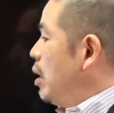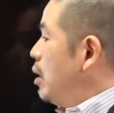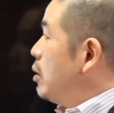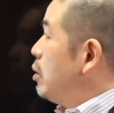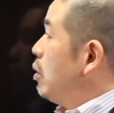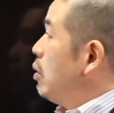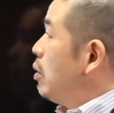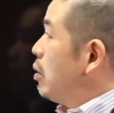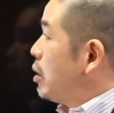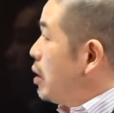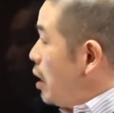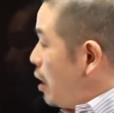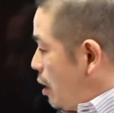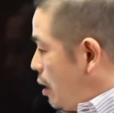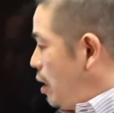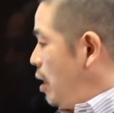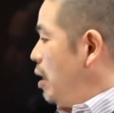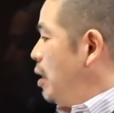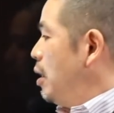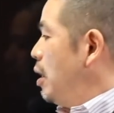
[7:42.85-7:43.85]
それを徹
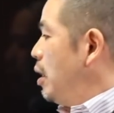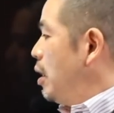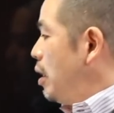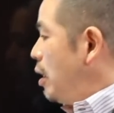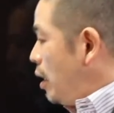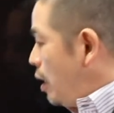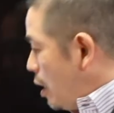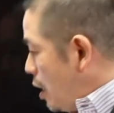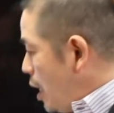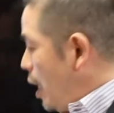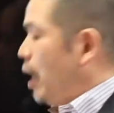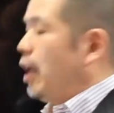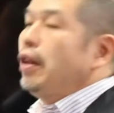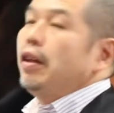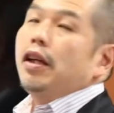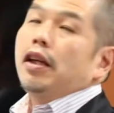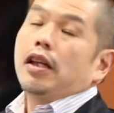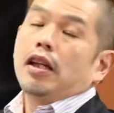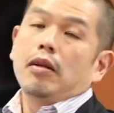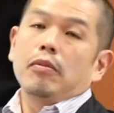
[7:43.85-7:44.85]
底的に批判
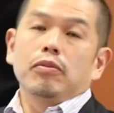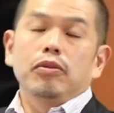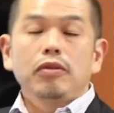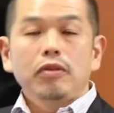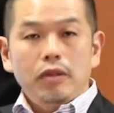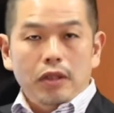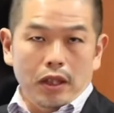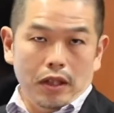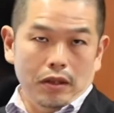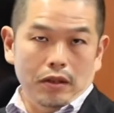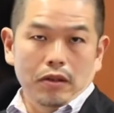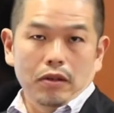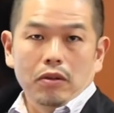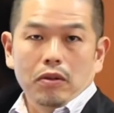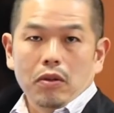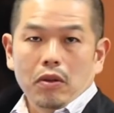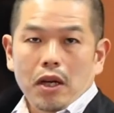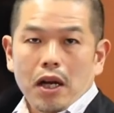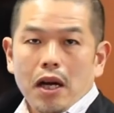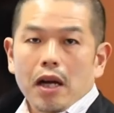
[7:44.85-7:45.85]
的に分析す
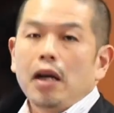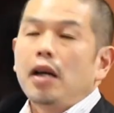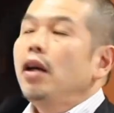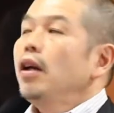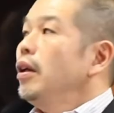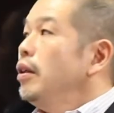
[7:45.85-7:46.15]
るのが